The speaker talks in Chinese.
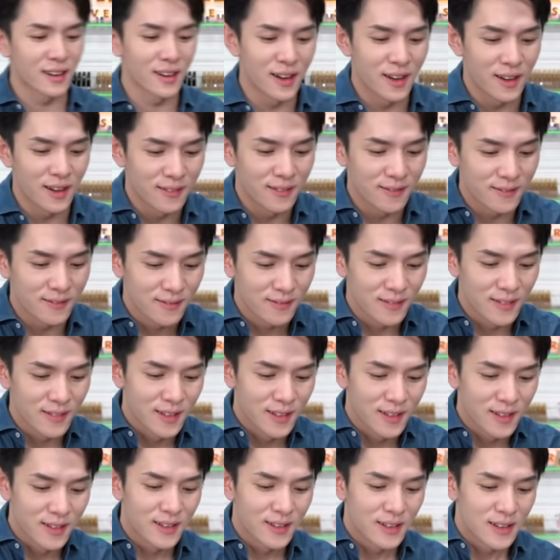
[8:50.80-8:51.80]
张了。
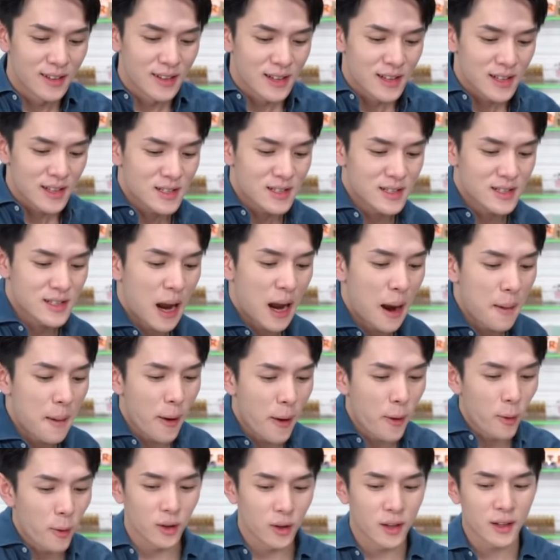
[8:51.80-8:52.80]
拆
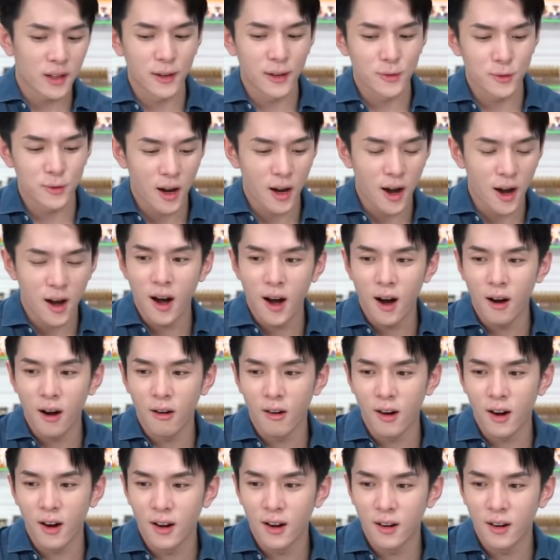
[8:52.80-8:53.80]
包裹的感觉好
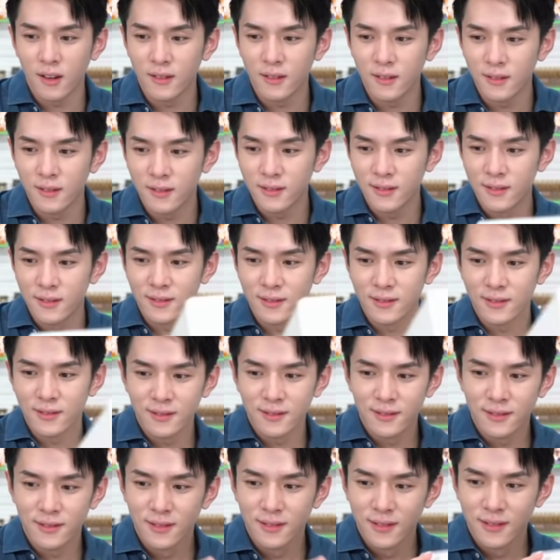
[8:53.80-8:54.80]
好哦。
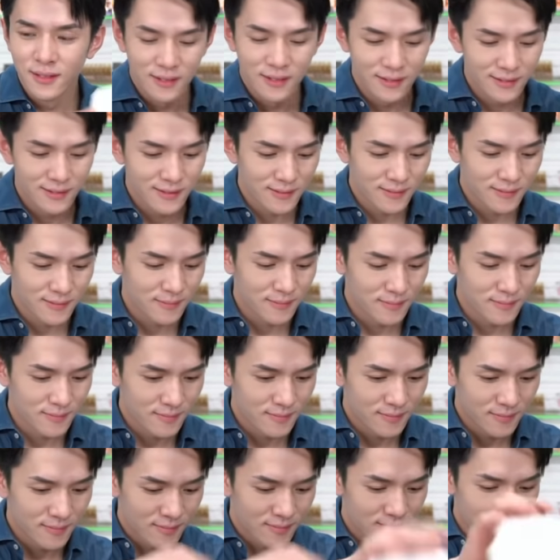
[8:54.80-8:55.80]
这双是几
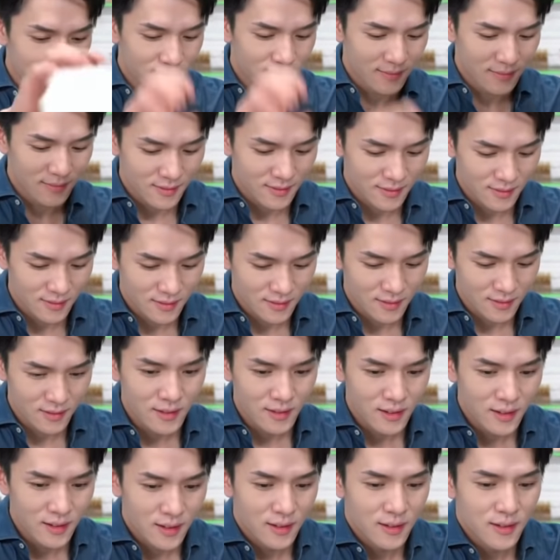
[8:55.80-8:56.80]
码呀？
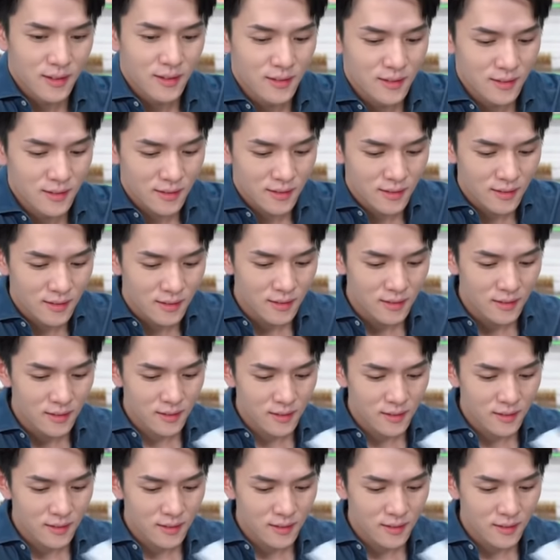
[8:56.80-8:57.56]
是